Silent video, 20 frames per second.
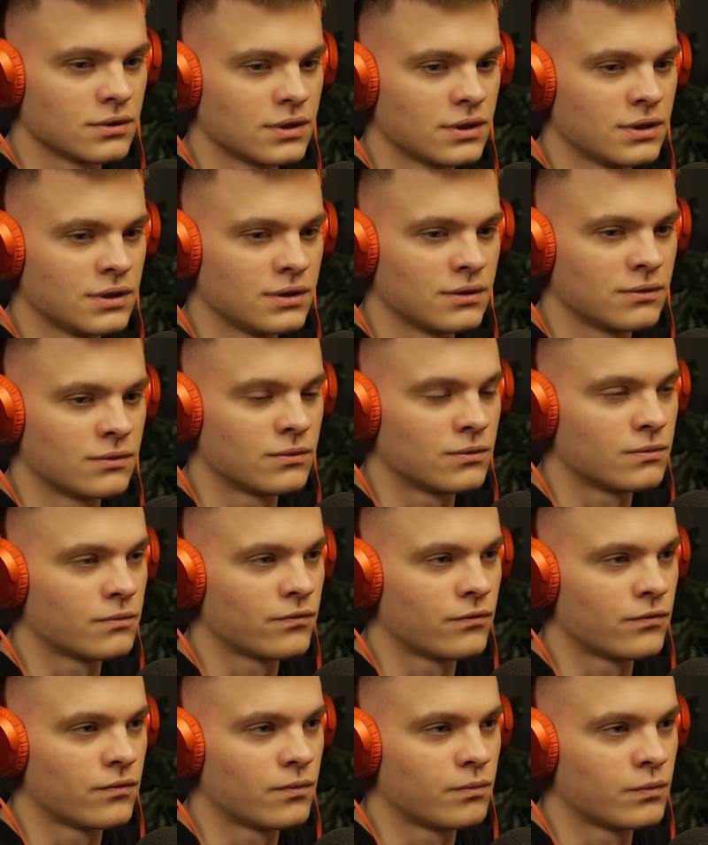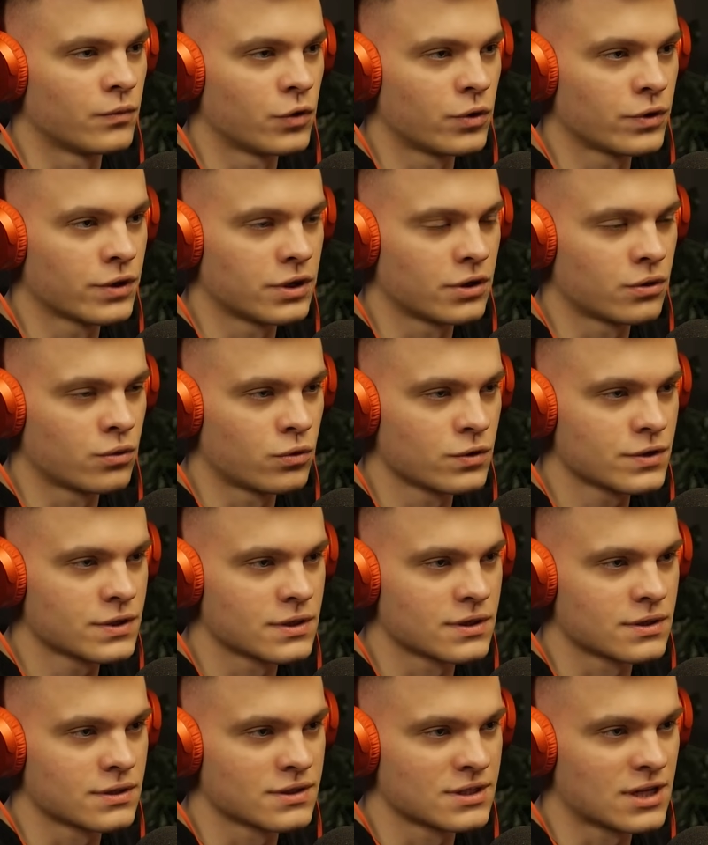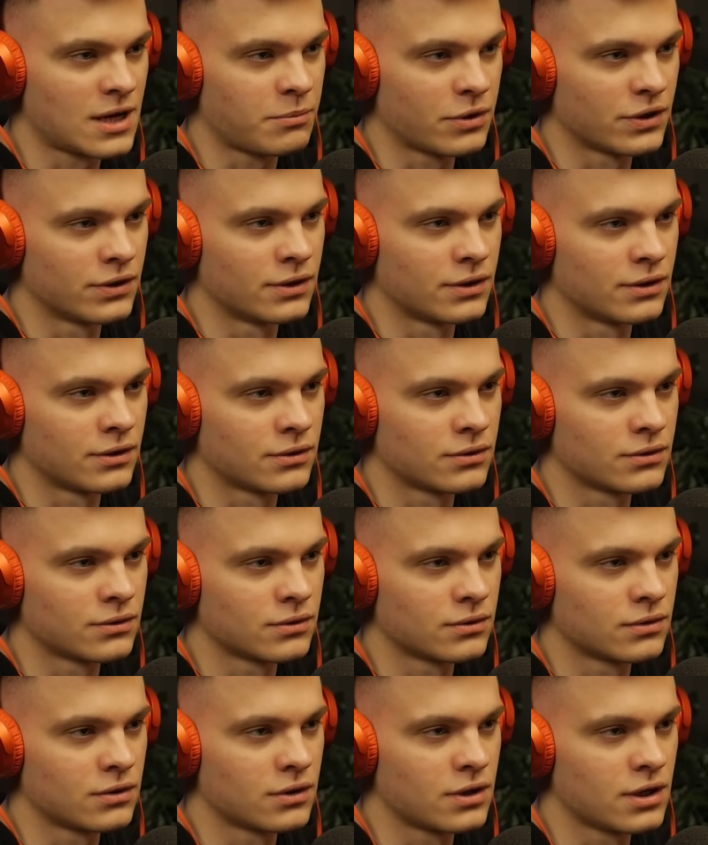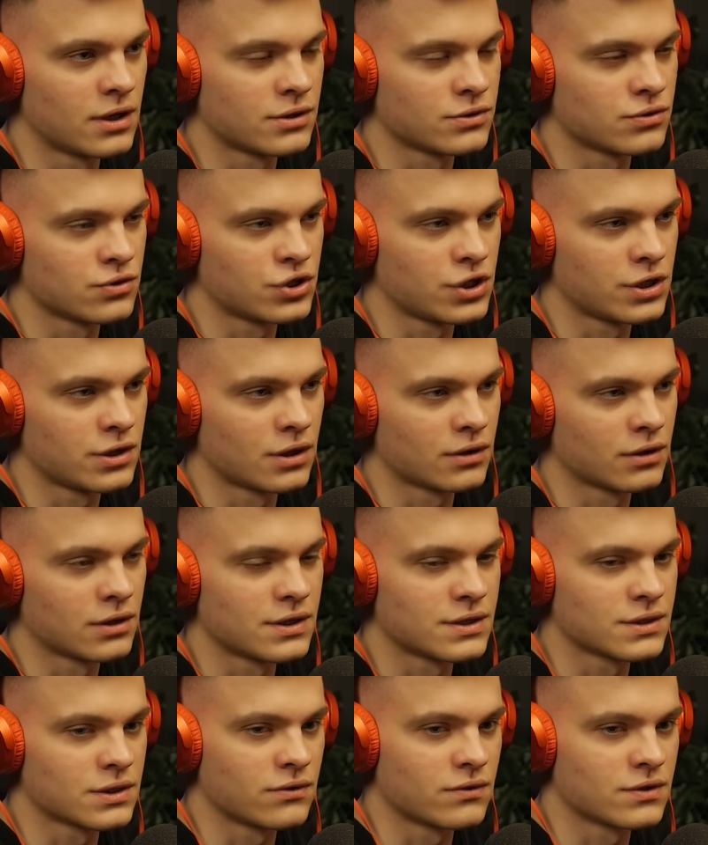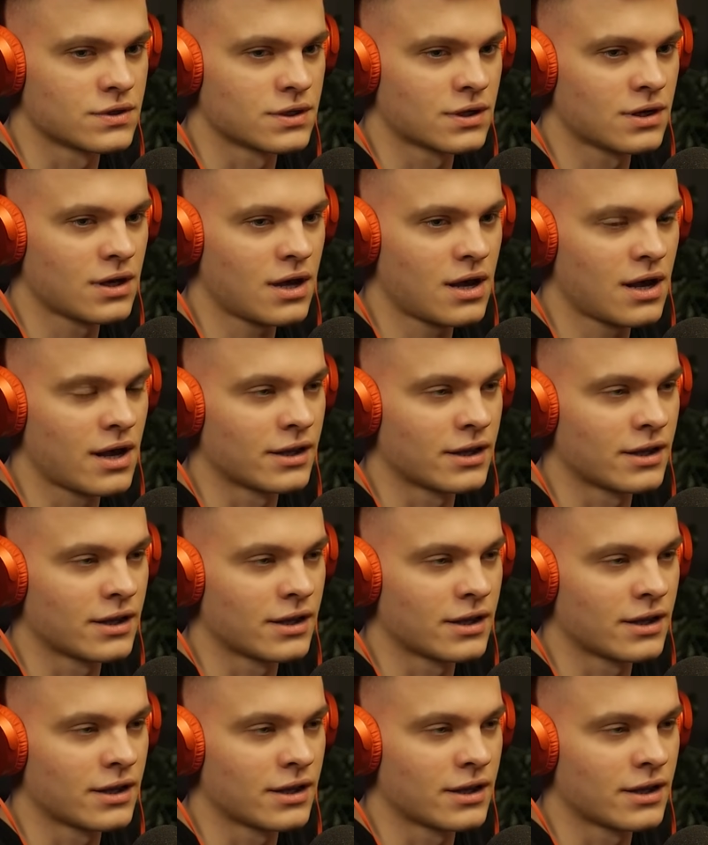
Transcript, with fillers: и многие курсы западные для изучения английского языка,